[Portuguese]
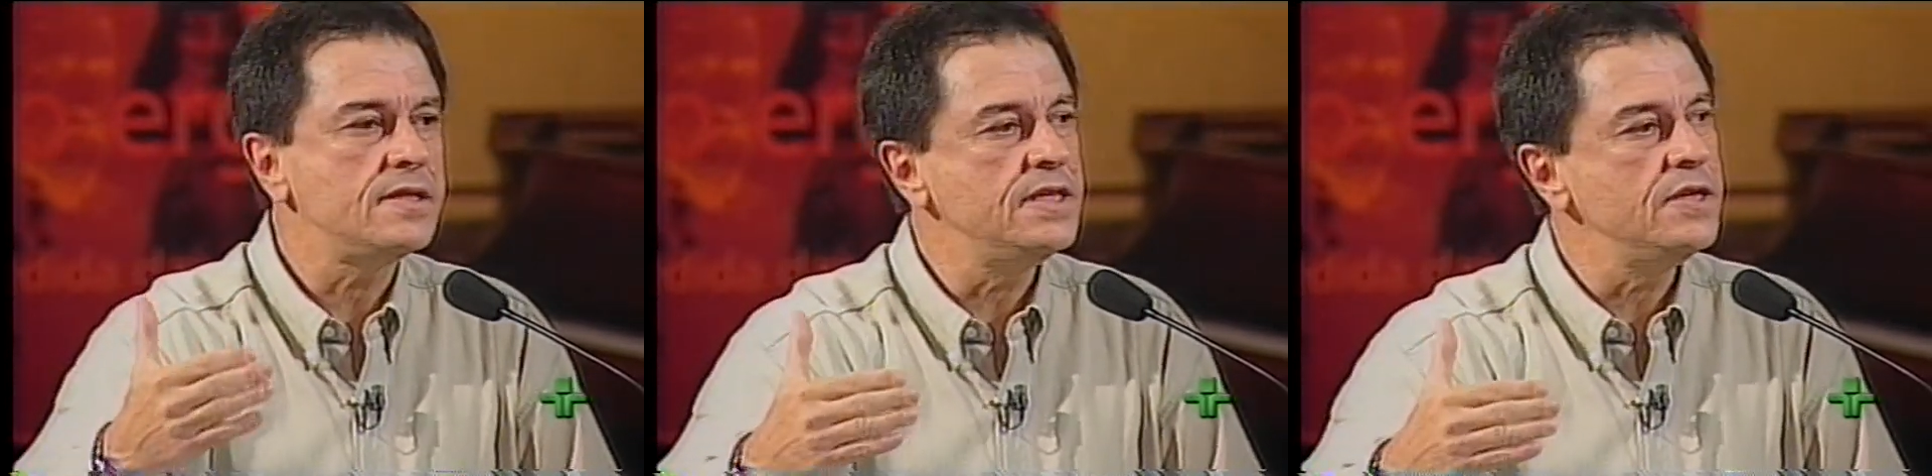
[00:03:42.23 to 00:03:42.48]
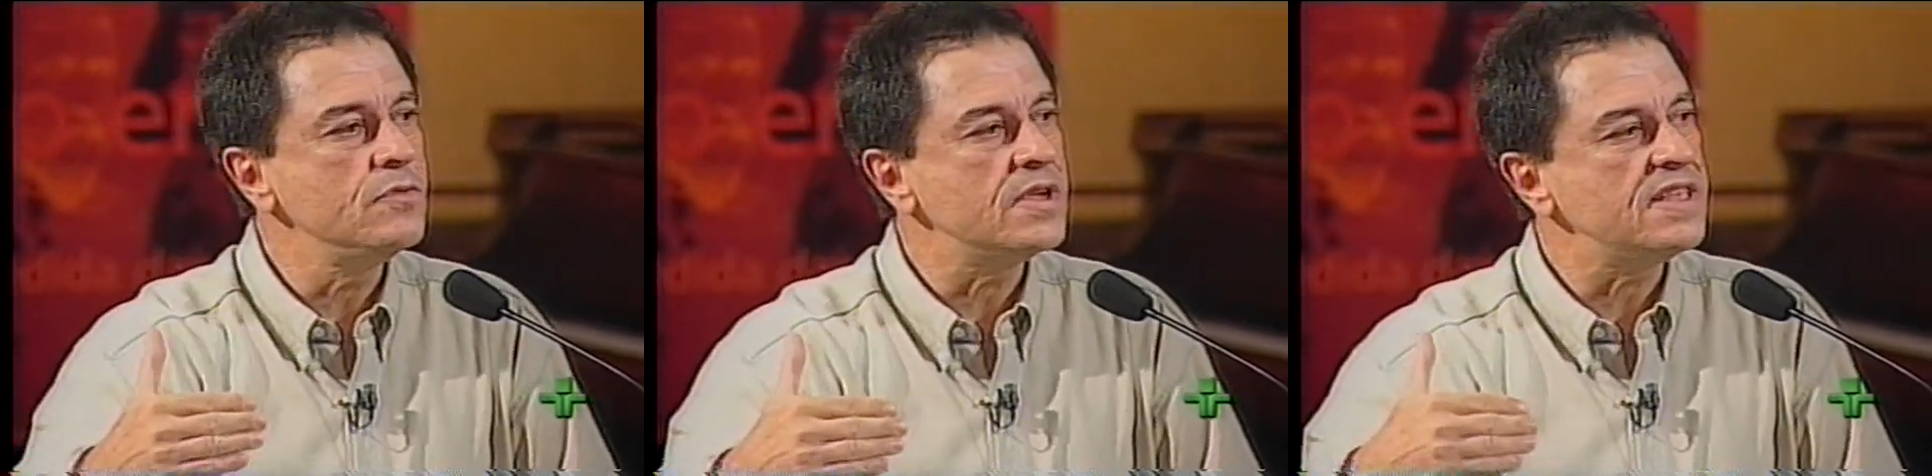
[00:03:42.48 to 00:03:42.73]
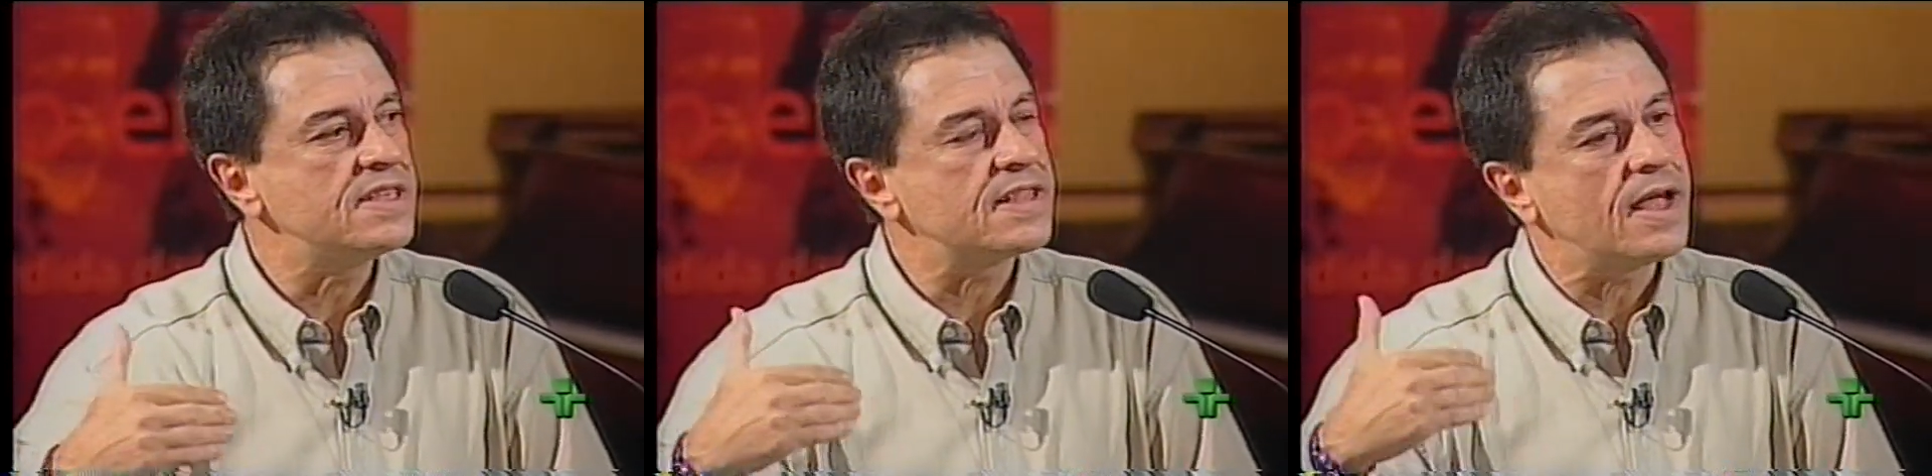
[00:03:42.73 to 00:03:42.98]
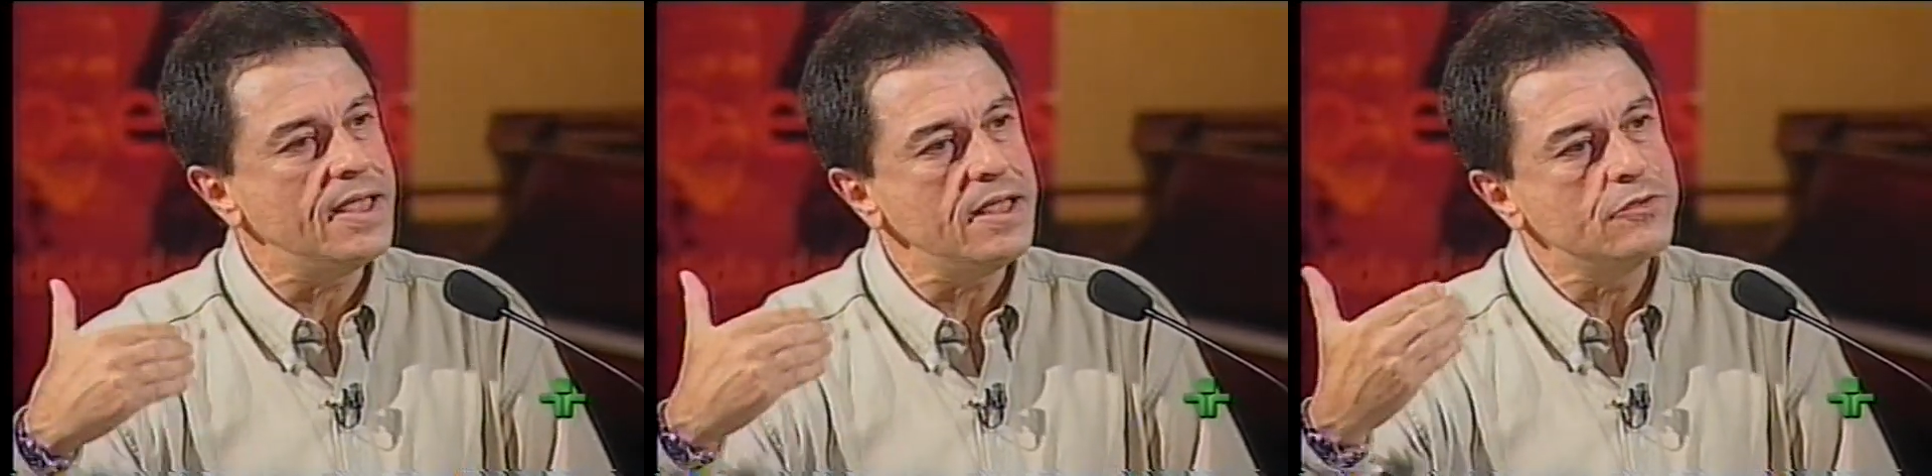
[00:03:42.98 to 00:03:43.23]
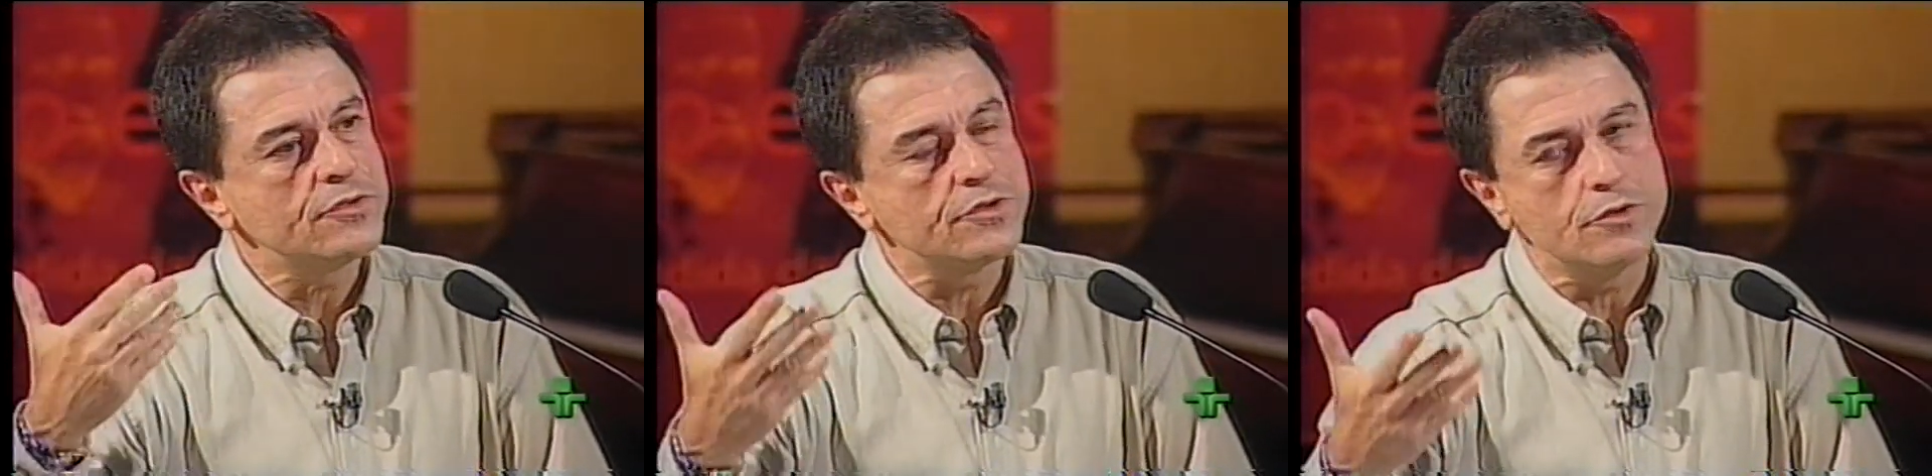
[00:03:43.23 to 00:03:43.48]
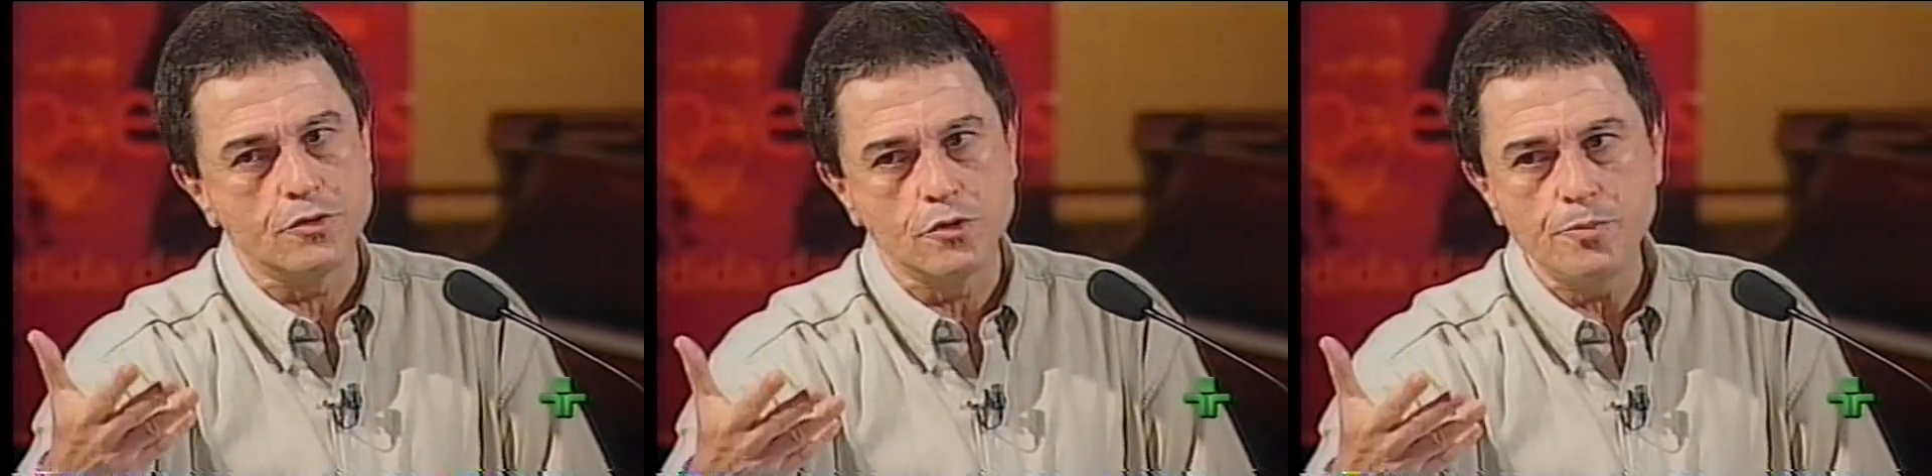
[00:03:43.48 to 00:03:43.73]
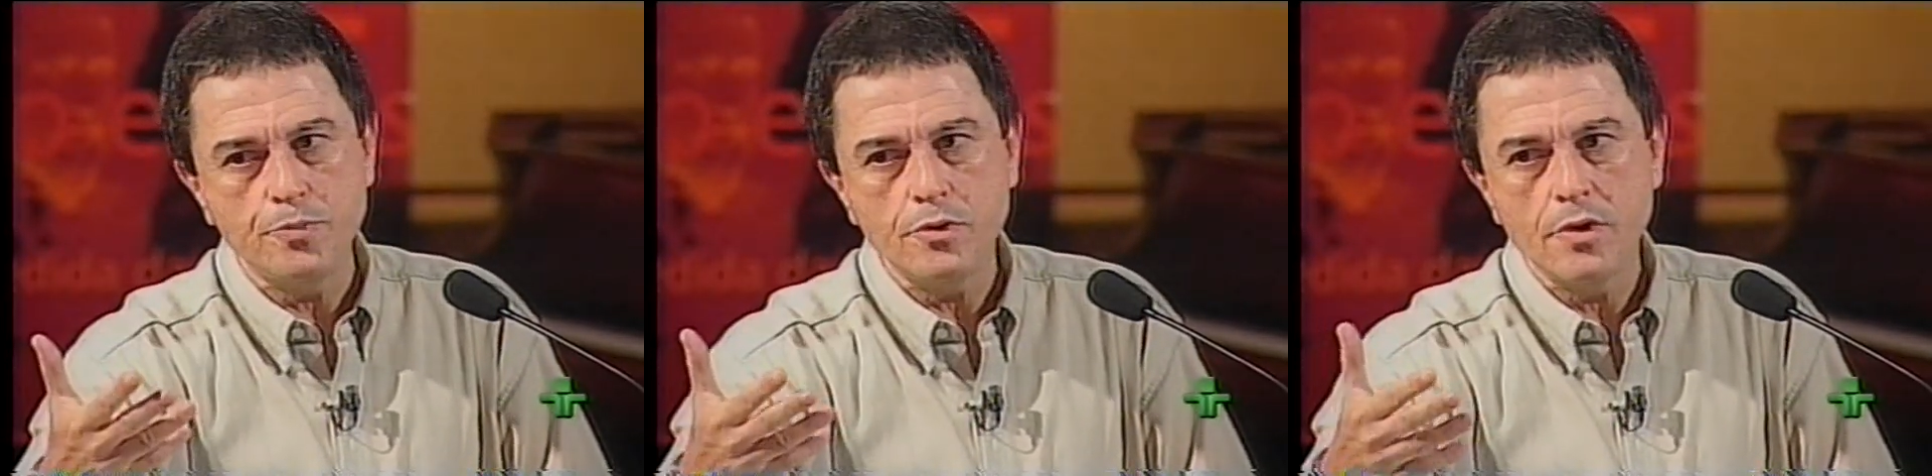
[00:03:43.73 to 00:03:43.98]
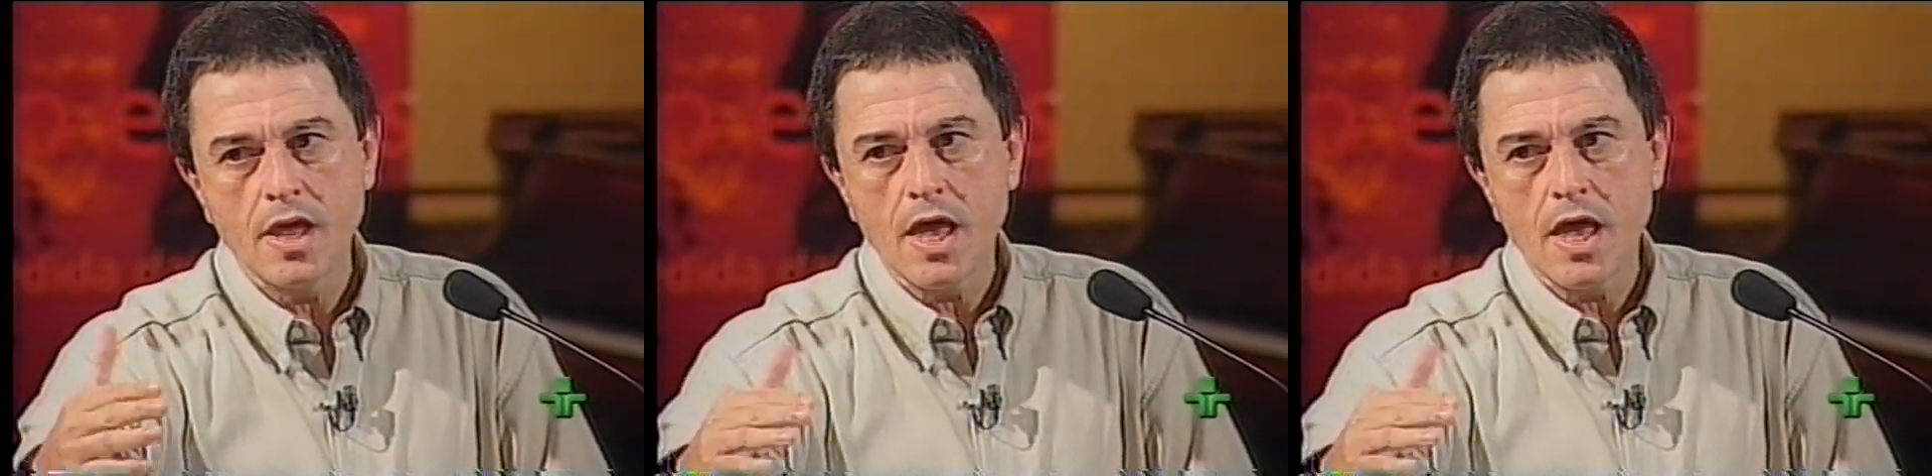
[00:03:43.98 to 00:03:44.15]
tinham que sair do seu grupo